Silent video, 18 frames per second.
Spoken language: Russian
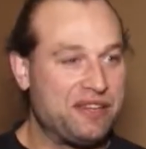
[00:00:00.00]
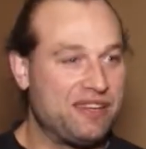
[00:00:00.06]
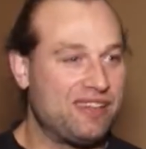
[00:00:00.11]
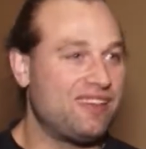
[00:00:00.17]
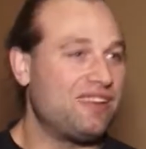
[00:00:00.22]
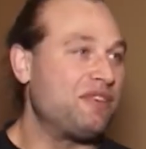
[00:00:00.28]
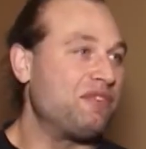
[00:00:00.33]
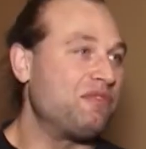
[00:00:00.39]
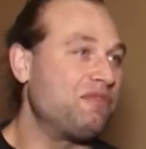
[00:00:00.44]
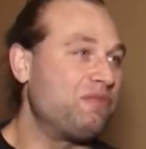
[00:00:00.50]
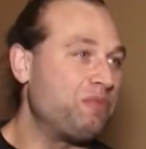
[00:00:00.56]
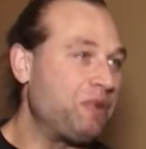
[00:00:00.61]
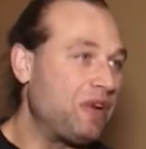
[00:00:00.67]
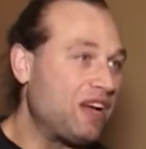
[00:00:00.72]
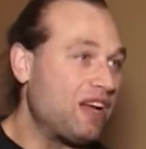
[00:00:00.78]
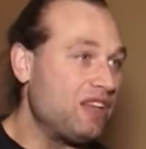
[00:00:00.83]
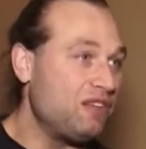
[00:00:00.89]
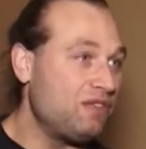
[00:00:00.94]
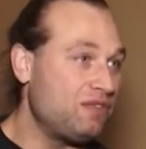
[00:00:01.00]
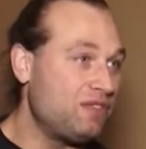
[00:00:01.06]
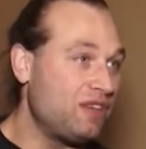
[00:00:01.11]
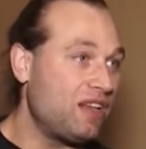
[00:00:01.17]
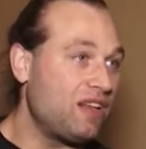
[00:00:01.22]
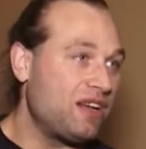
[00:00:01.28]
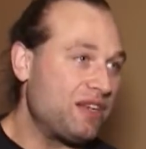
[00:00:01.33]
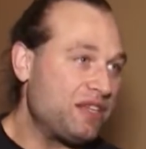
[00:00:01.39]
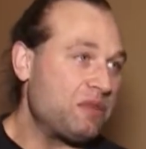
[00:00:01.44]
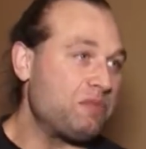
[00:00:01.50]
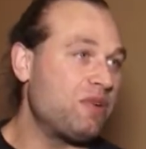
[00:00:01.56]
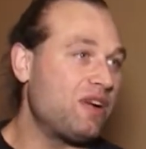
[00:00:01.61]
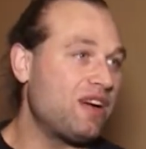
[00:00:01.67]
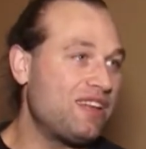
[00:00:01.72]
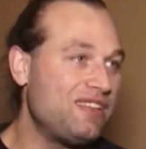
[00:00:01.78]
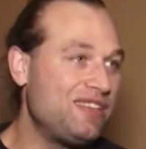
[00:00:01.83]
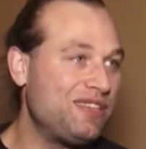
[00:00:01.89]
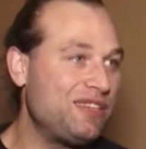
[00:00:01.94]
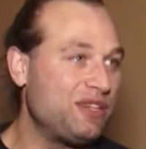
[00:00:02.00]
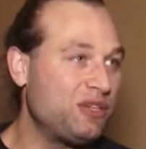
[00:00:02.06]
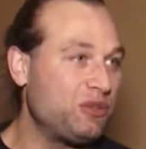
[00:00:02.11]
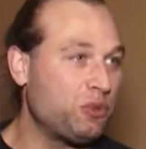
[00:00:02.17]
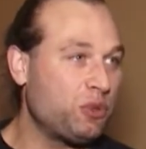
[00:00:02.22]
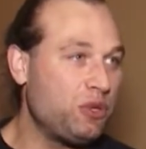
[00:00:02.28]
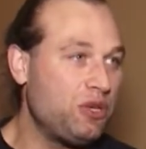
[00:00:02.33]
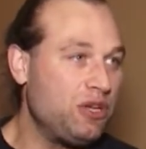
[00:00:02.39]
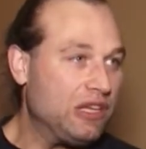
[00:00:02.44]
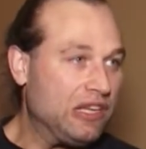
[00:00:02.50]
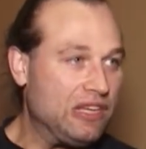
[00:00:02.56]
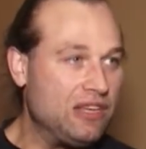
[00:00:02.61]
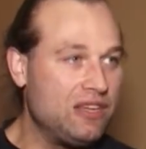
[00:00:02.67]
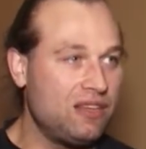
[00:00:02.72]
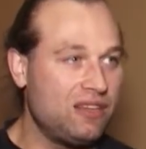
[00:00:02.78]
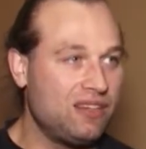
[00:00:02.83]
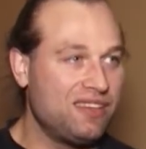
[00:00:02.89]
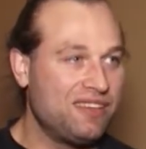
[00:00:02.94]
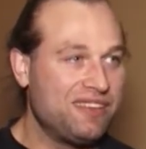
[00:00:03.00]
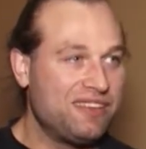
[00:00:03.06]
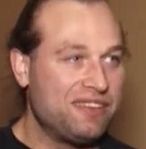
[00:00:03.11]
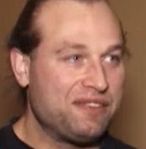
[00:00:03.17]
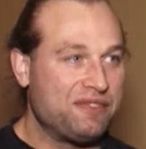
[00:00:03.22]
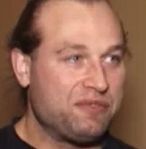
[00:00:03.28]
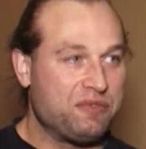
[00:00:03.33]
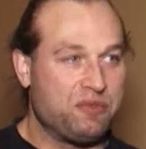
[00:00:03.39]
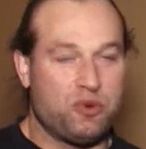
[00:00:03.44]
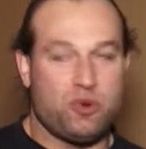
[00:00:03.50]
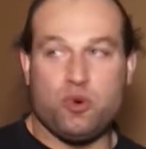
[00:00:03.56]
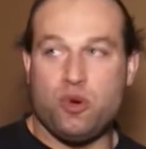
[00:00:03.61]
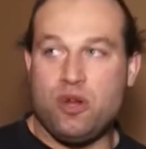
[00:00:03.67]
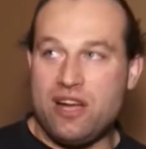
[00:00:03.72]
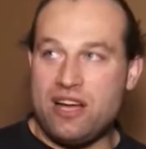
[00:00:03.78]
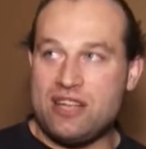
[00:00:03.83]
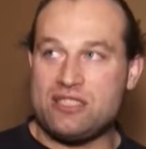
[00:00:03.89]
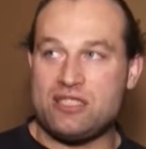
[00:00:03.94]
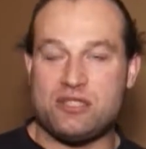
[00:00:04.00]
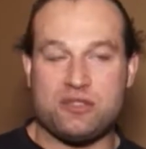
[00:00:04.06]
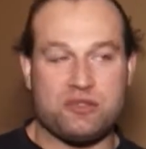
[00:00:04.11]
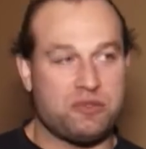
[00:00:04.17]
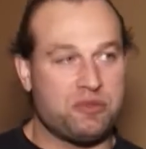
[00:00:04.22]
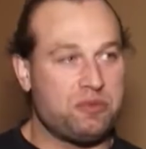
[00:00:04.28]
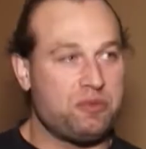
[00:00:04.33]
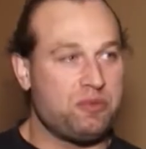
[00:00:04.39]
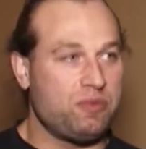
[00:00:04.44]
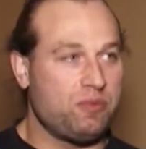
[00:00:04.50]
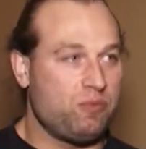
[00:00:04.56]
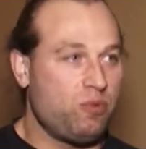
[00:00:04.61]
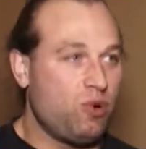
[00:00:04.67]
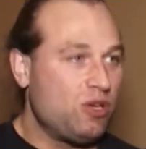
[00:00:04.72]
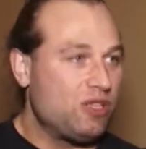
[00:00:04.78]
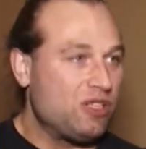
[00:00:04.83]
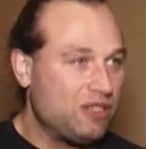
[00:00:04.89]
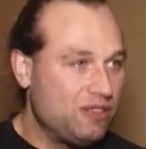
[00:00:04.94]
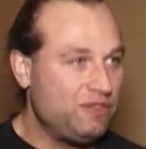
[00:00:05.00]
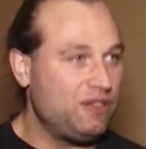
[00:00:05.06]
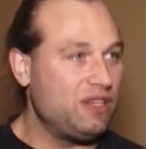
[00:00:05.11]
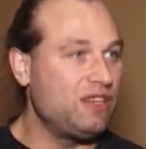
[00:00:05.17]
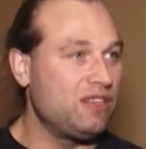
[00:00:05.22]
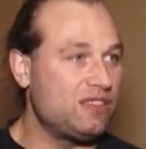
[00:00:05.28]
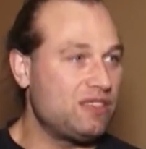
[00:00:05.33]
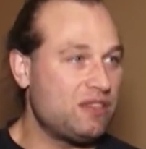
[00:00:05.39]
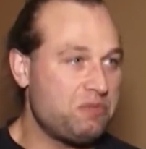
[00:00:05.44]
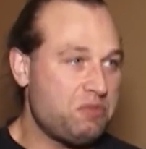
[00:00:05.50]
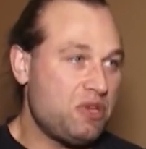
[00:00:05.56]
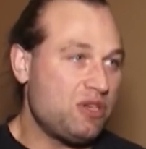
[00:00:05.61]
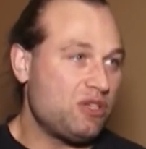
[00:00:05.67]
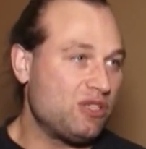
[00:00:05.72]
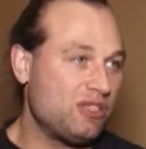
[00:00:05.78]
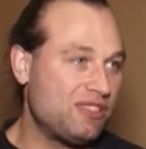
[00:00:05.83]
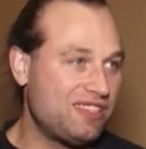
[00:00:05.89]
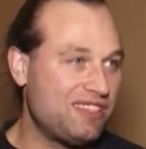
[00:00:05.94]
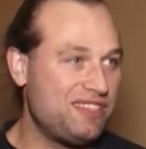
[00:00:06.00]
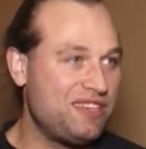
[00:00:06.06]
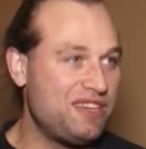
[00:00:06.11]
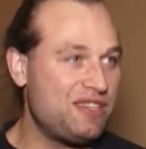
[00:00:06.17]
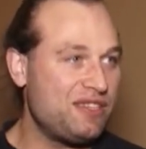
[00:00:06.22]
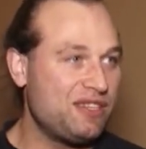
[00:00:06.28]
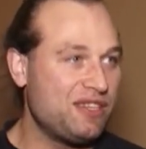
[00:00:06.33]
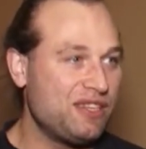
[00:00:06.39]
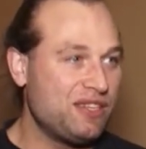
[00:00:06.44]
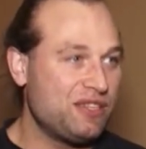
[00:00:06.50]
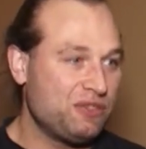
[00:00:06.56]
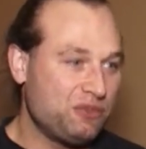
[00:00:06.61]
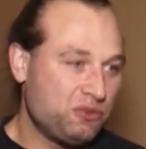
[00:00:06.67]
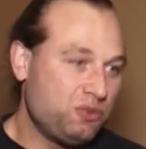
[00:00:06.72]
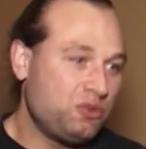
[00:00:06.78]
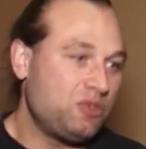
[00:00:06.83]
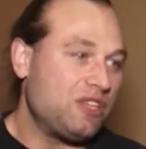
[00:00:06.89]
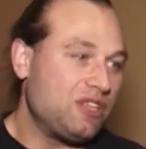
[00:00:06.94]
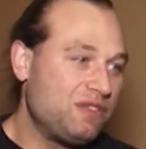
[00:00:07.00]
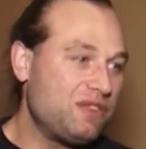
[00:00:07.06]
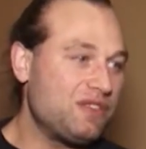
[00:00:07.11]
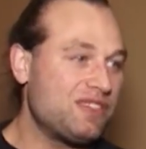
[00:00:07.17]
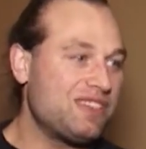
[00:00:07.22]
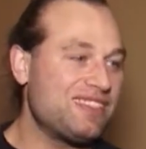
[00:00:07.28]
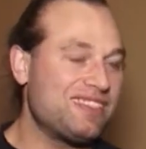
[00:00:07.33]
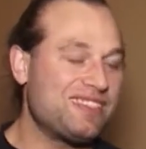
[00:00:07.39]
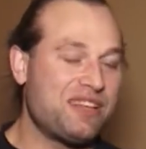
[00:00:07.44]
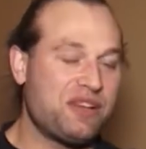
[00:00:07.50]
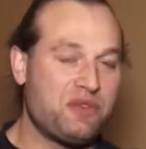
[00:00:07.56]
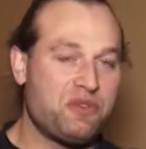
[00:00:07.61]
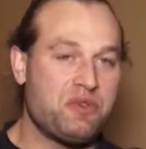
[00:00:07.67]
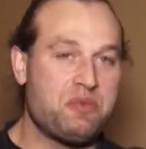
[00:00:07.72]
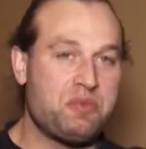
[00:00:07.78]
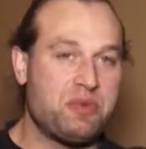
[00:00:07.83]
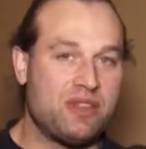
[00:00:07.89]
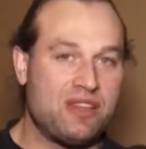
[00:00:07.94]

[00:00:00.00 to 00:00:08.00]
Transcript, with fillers: э, приходить в зал, хотя бы ходить на турники, э, гулять, э, больше двигаться, меньше сидеть. Ну и, соответственно, здоровое